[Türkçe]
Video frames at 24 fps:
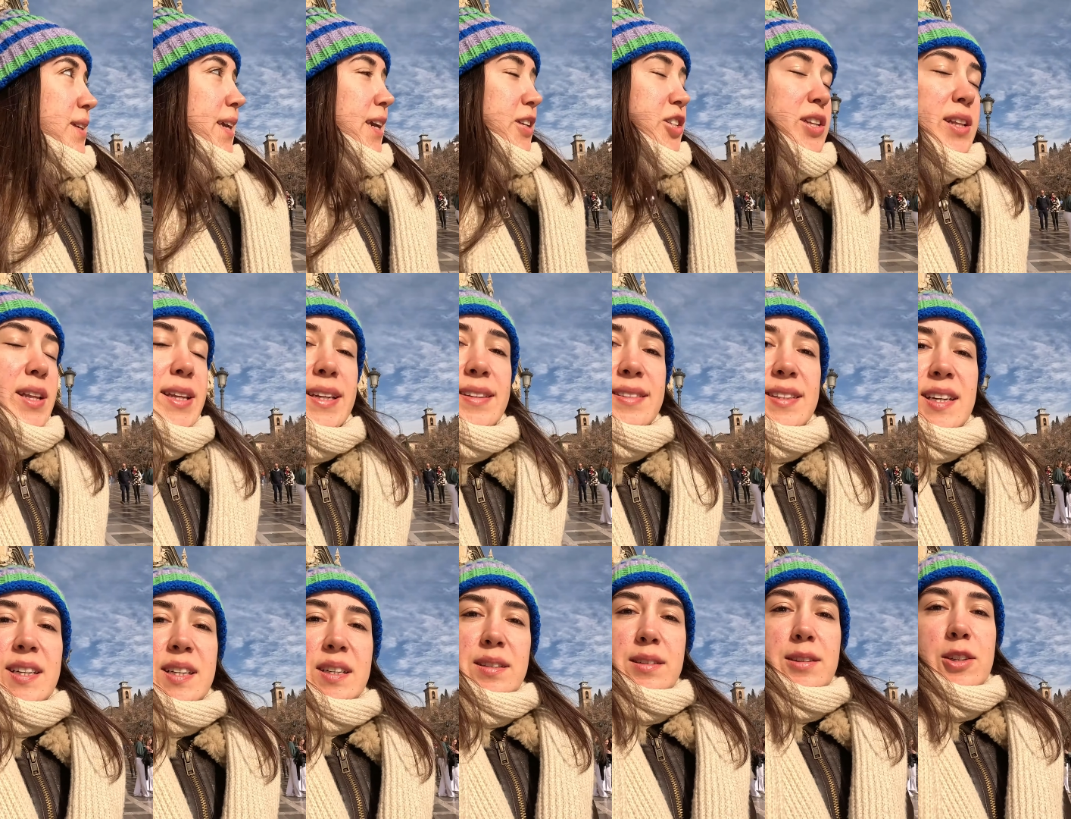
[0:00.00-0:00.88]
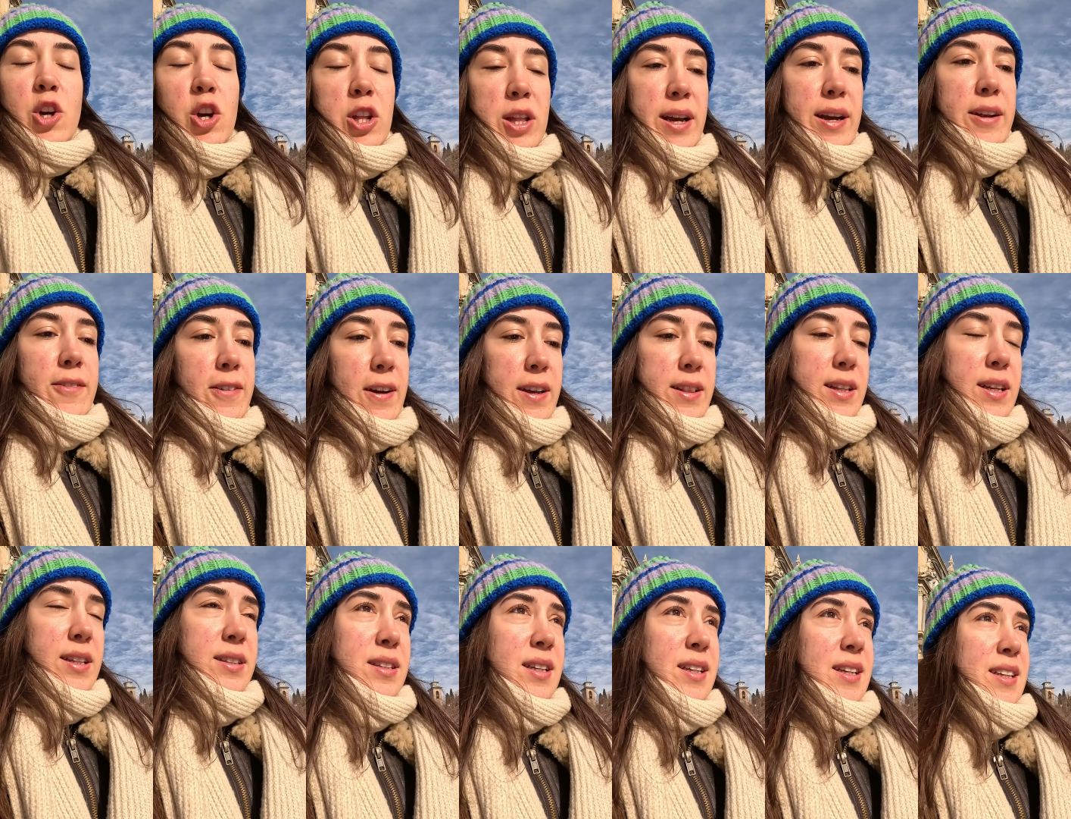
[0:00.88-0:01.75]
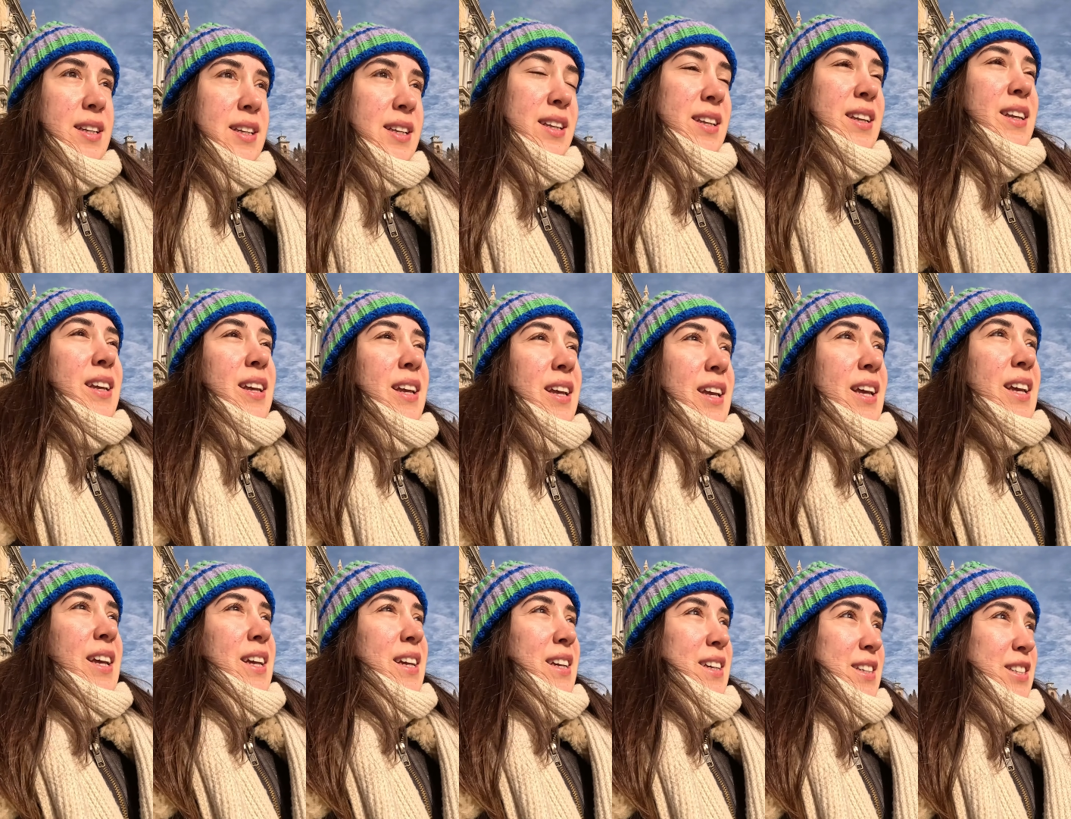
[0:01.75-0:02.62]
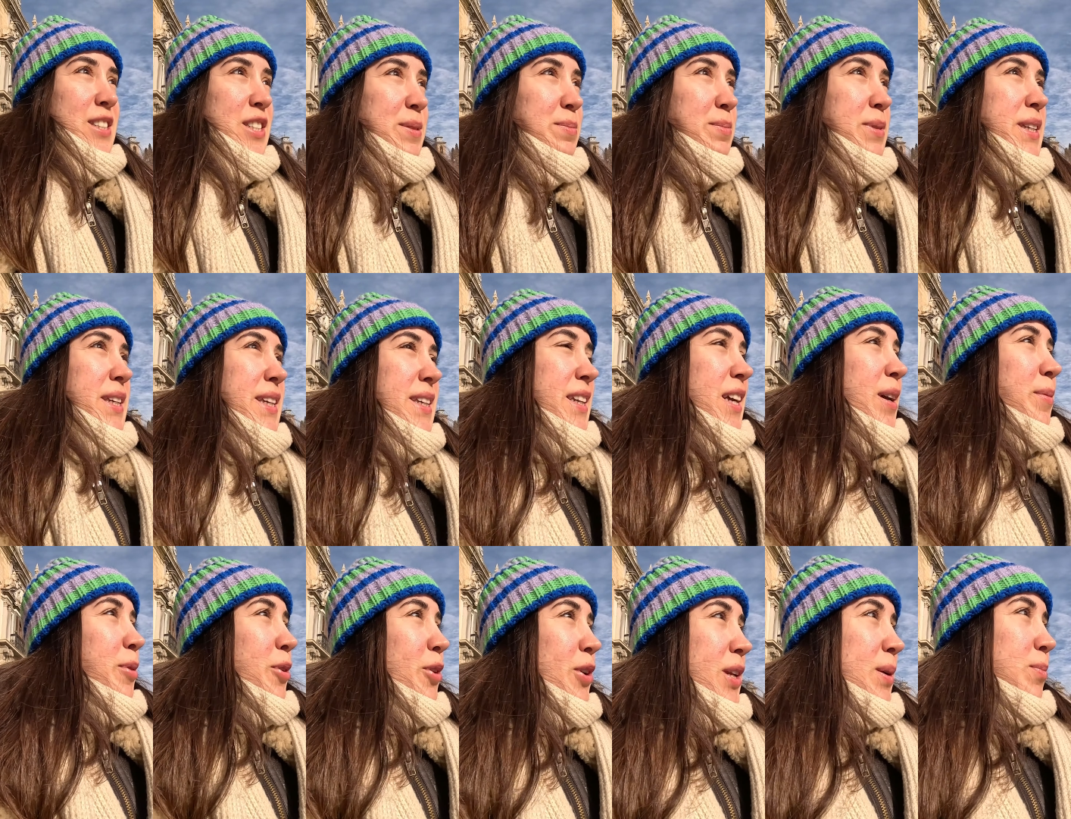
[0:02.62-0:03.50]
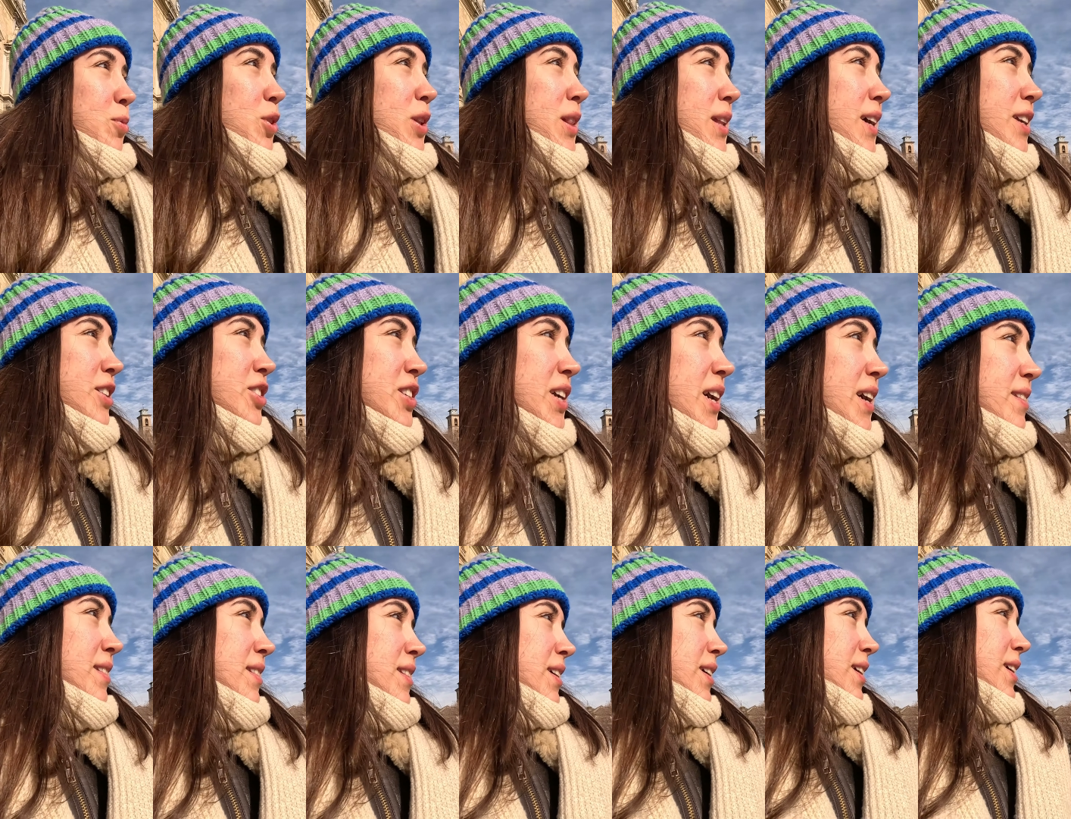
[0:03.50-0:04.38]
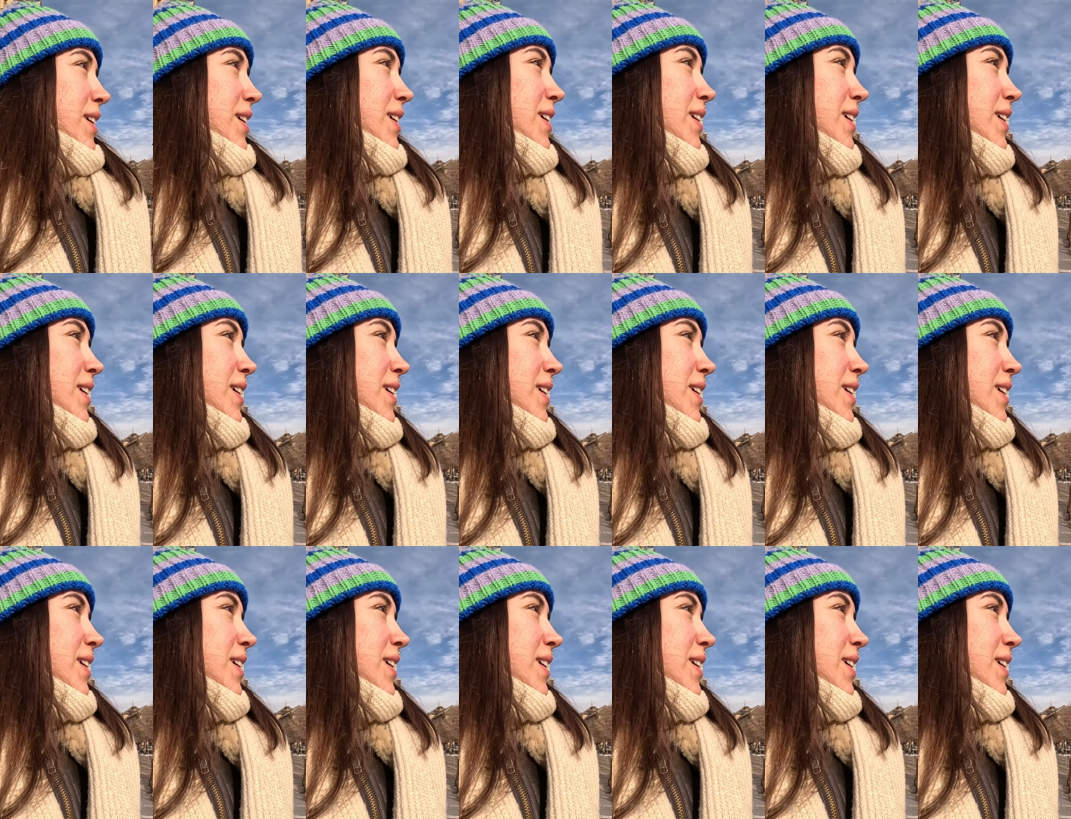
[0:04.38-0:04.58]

Geceleri takılıyorlar falan. Şimdi yine böyle buralar canlı.